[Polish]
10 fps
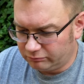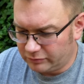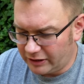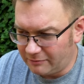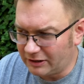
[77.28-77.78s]

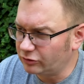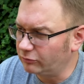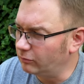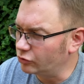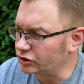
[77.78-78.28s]
nie wiem jak to
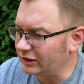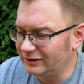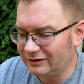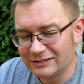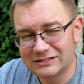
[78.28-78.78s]
można,
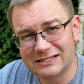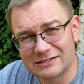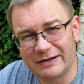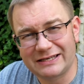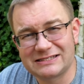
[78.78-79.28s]
jest, jest
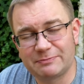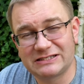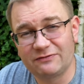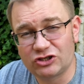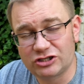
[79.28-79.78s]
chyba jakieś
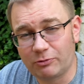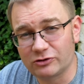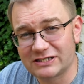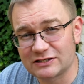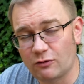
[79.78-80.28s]
specyficzne
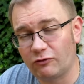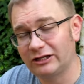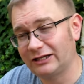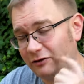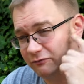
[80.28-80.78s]
polskie słowo
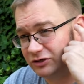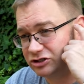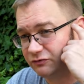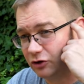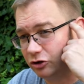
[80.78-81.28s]
na taką
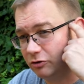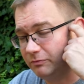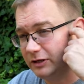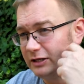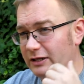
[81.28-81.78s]

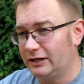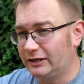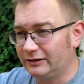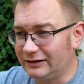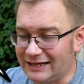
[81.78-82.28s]
wykrzywioną
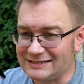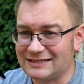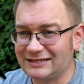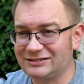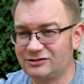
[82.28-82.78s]

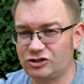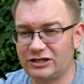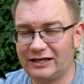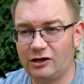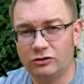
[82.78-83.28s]
deskę czy coś
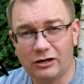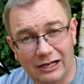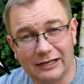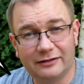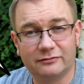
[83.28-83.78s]
takiego, no
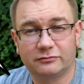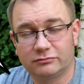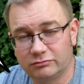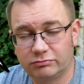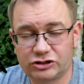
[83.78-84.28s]
ale
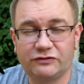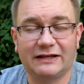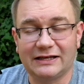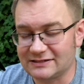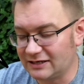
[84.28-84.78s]

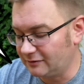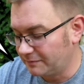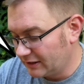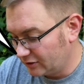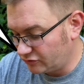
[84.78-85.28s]
krzywa deska,
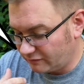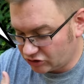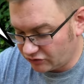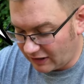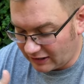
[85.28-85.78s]

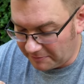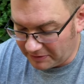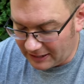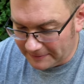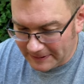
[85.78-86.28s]
krzywa
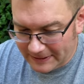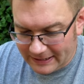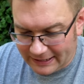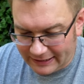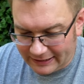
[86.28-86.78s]
klepka.
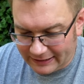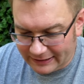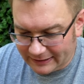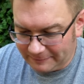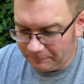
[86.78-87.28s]

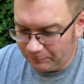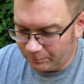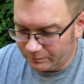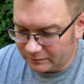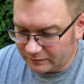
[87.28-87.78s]

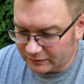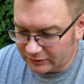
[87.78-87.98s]
Ehm,